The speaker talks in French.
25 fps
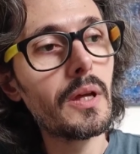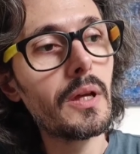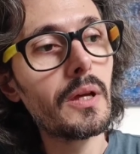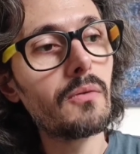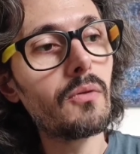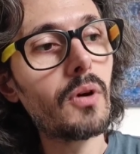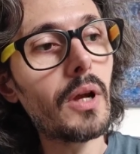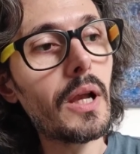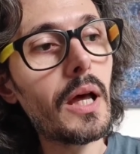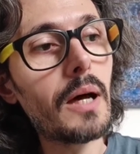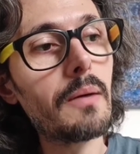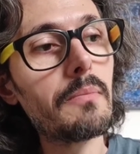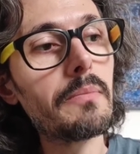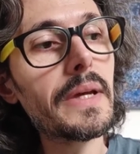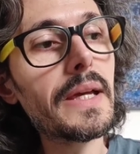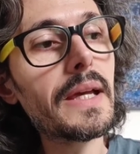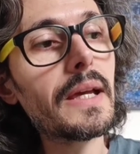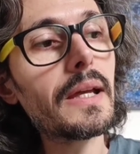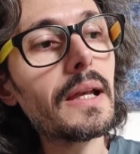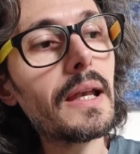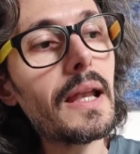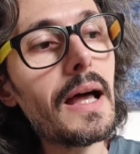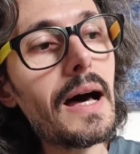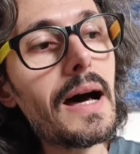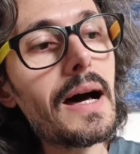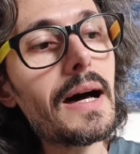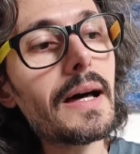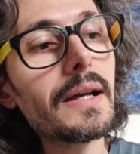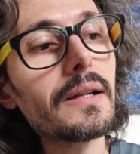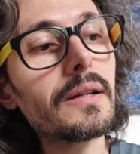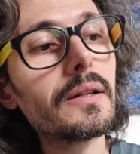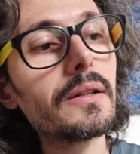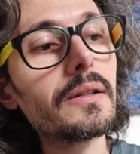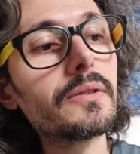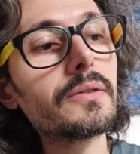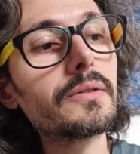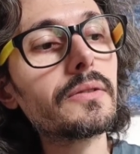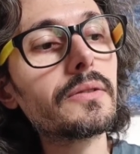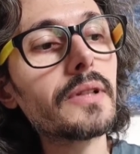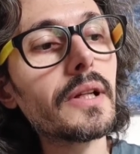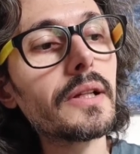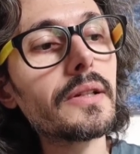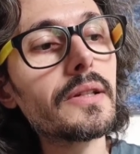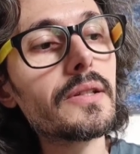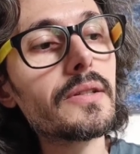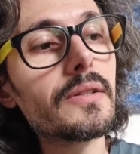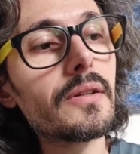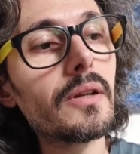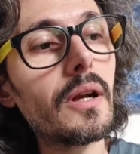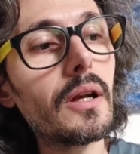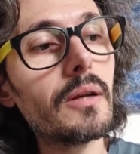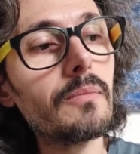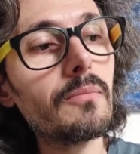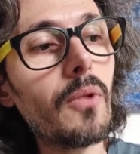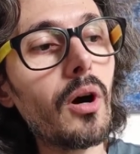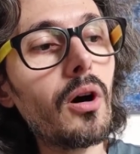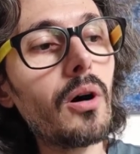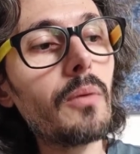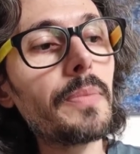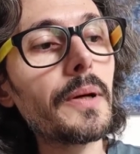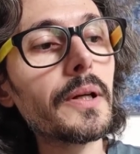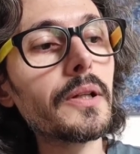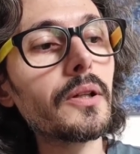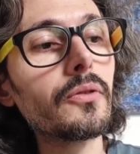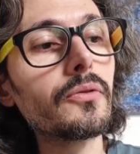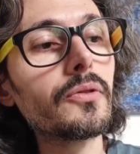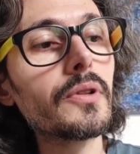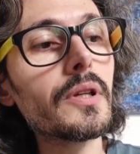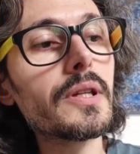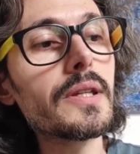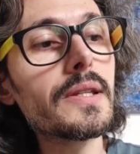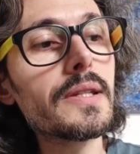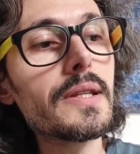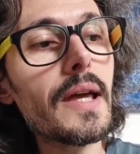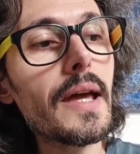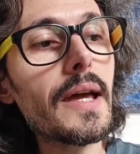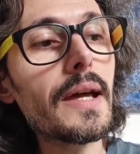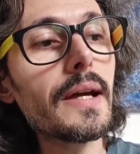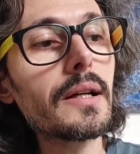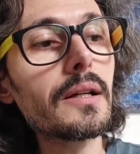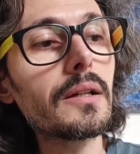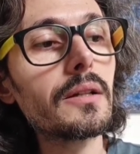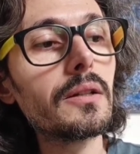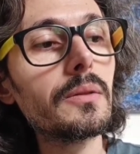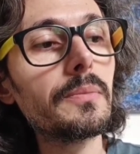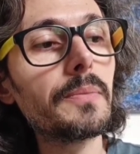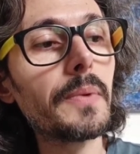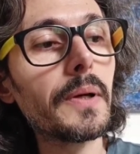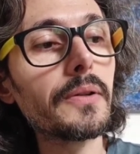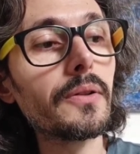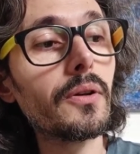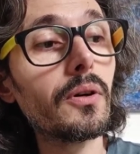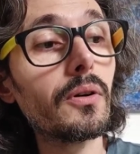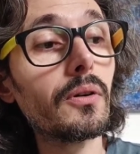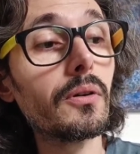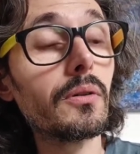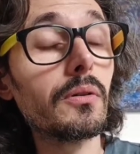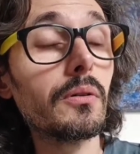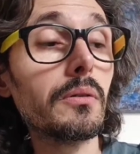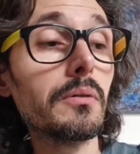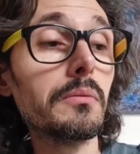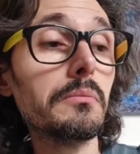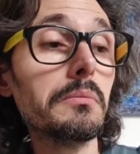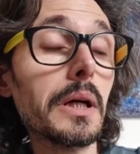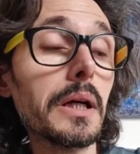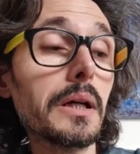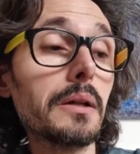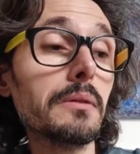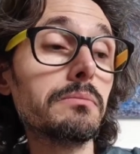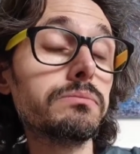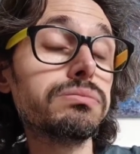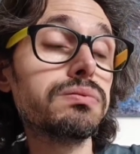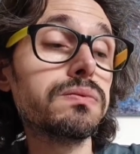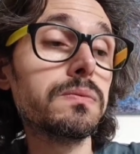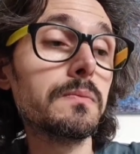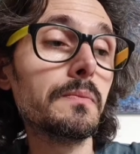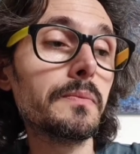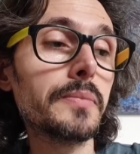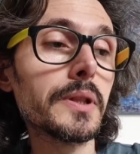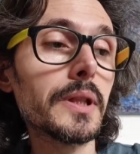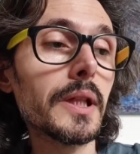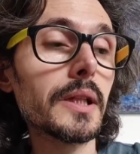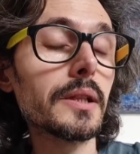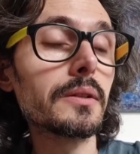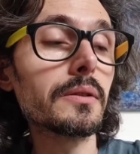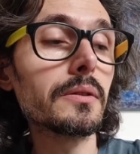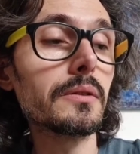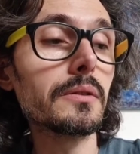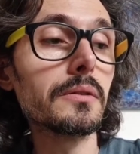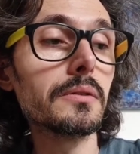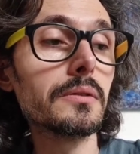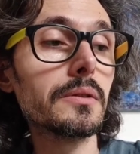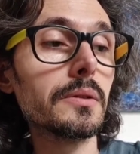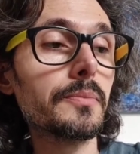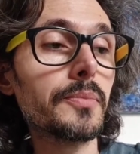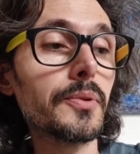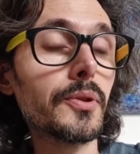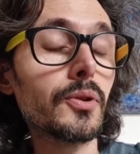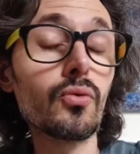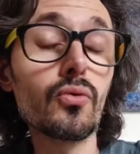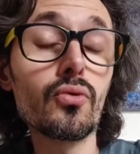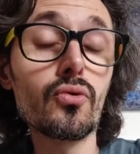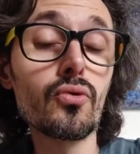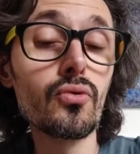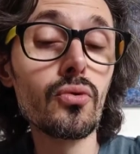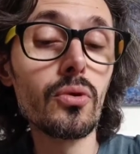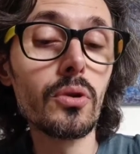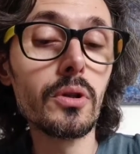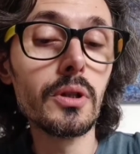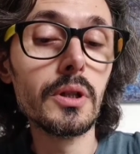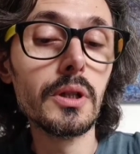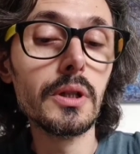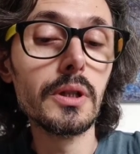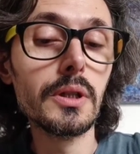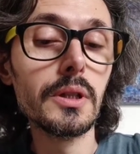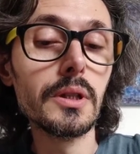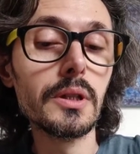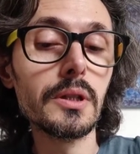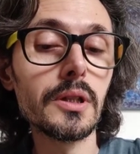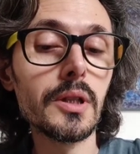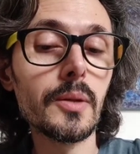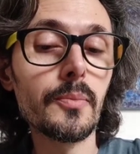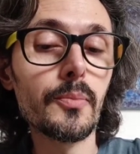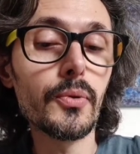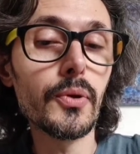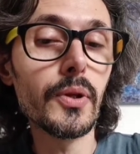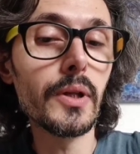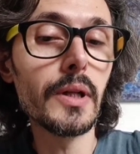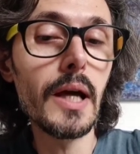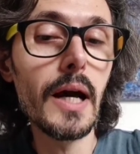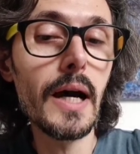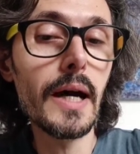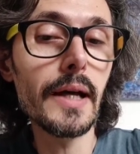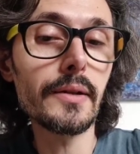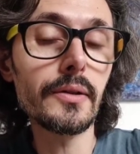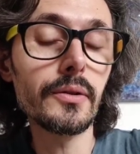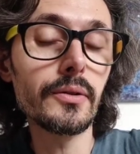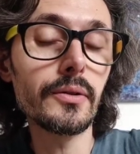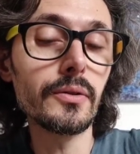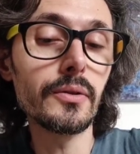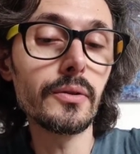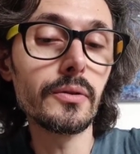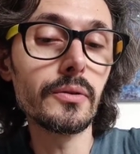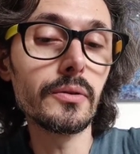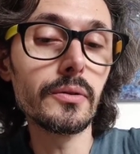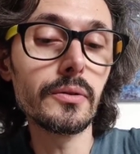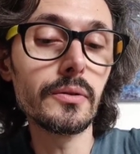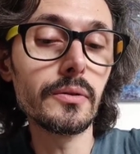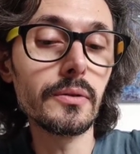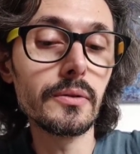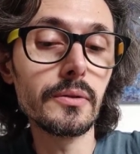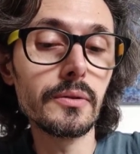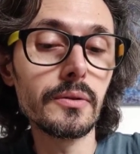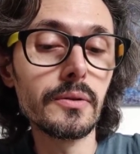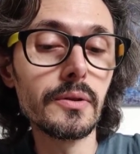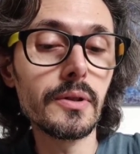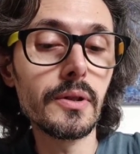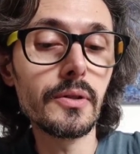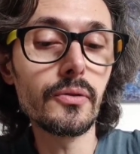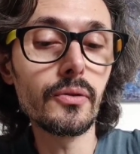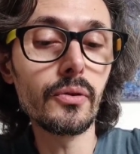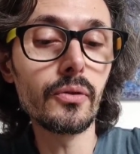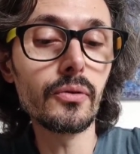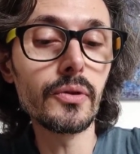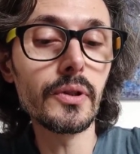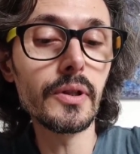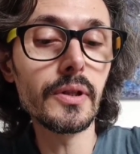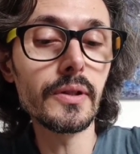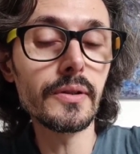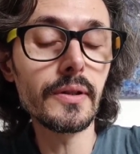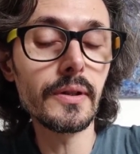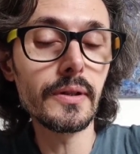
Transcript: Voilà. Mais l'art, euh, traditionnellement, pendant des siècles, pendant ben, peut-être depuis toujours, depuis l'art, disons, des,